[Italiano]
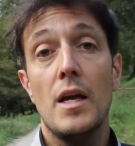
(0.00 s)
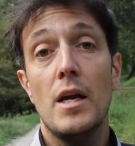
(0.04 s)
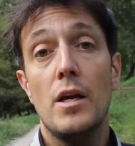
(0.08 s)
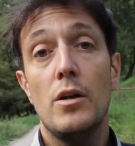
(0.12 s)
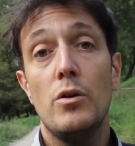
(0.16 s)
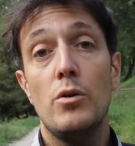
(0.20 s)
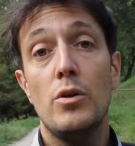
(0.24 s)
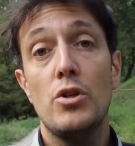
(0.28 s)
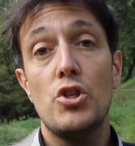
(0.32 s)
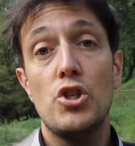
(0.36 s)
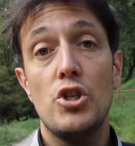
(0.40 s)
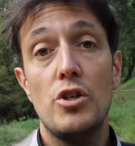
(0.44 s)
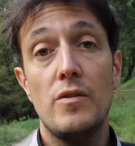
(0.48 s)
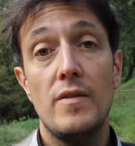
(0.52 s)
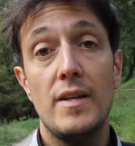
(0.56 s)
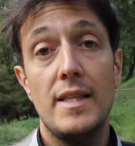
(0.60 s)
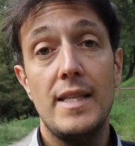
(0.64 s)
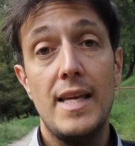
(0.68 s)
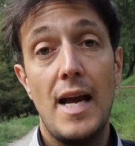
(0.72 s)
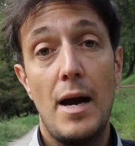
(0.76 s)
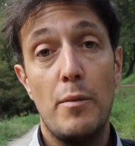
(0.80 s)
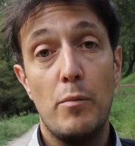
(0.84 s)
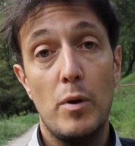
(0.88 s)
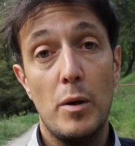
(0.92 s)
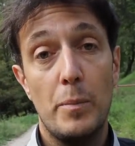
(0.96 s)
Noi ci
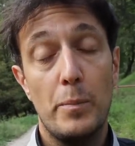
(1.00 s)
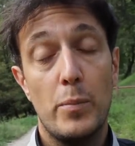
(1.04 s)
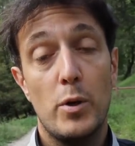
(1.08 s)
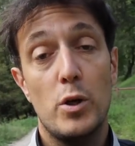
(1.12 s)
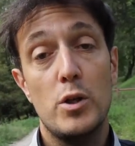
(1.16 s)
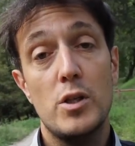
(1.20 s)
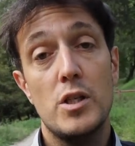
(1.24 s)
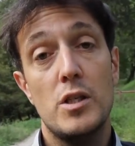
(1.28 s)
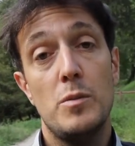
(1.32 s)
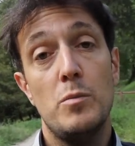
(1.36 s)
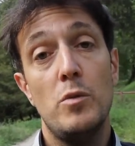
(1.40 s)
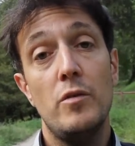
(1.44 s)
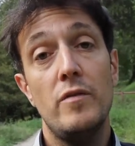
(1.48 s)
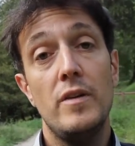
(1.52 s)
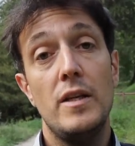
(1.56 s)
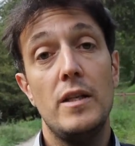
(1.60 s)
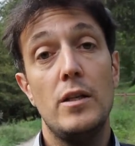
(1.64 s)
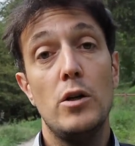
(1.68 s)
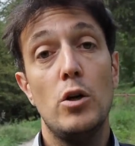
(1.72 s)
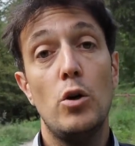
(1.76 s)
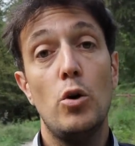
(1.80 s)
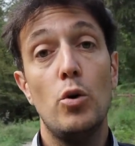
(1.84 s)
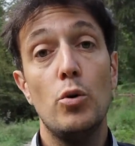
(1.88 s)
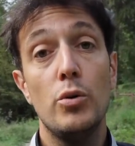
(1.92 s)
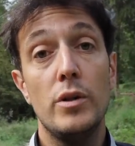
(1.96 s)
vediamo al prossimo
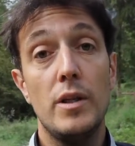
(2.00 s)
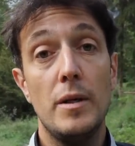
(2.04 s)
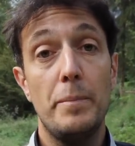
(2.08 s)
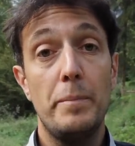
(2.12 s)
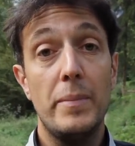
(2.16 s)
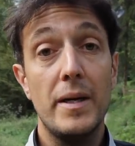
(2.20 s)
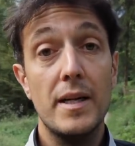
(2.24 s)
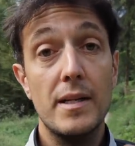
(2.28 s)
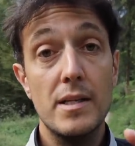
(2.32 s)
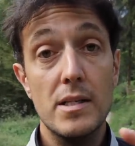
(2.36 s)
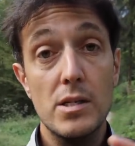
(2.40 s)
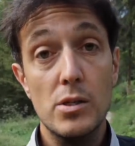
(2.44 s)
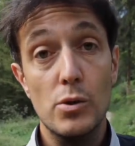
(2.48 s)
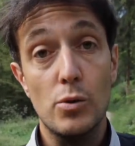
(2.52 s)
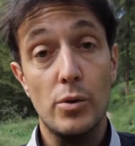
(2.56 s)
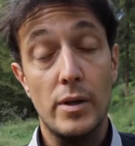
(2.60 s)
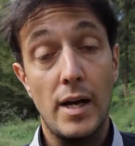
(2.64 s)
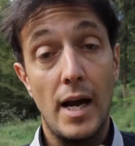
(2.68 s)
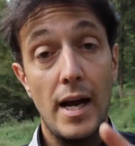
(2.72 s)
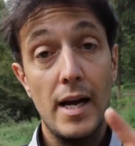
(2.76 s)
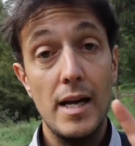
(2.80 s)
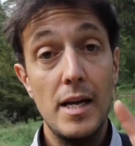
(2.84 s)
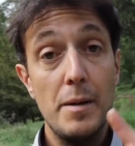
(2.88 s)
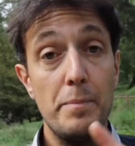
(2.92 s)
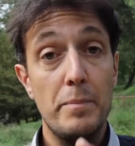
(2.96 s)
video o di
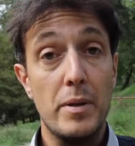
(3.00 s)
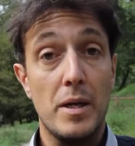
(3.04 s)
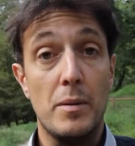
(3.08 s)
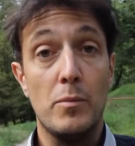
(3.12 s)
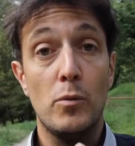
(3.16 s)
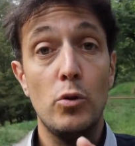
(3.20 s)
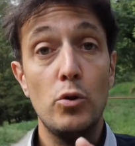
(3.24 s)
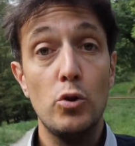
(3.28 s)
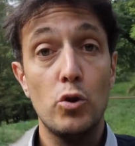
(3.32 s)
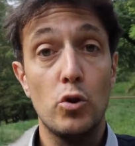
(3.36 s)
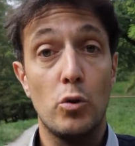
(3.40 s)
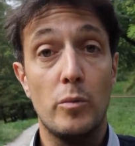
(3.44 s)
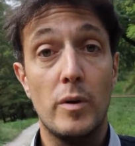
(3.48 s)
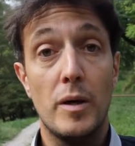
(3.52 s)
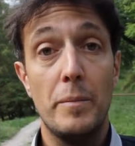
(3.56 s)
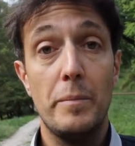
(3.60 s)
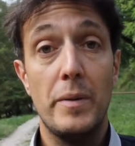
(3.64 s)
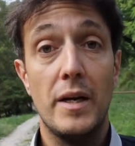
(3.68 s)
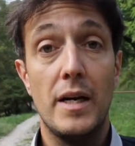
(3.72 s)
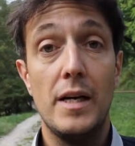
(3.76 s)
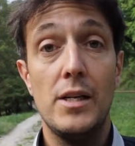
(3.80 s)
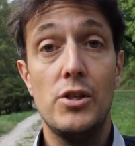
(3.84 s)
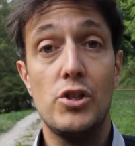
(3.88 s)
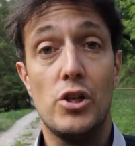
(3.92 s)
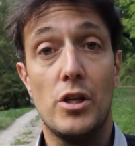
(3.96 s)
persona il primo ottobre
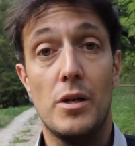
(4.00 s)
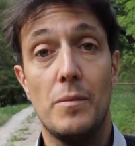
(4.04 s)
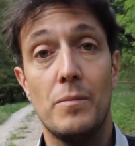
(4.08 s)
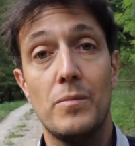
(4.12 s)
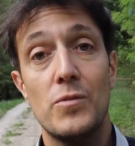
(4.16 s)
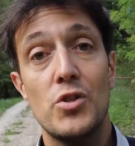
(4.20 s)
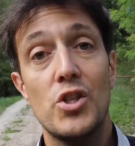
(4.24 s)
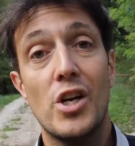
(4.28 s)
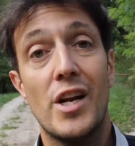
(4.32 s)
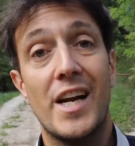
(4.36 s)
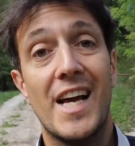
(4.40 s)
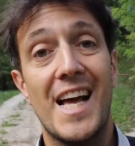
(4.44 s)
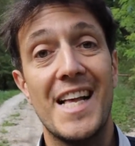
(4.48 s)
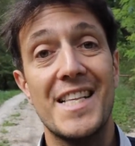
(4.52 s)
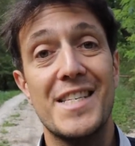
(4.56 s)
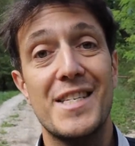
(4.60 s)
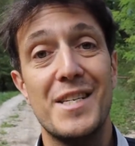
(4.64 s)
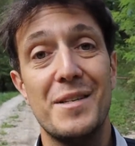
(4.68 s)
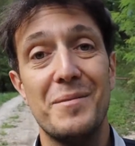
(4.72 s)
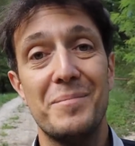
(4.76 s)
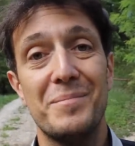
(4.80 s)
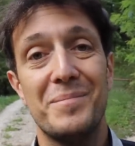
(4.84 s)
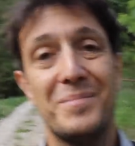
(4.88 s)
per il giro. Ciao ragazzi!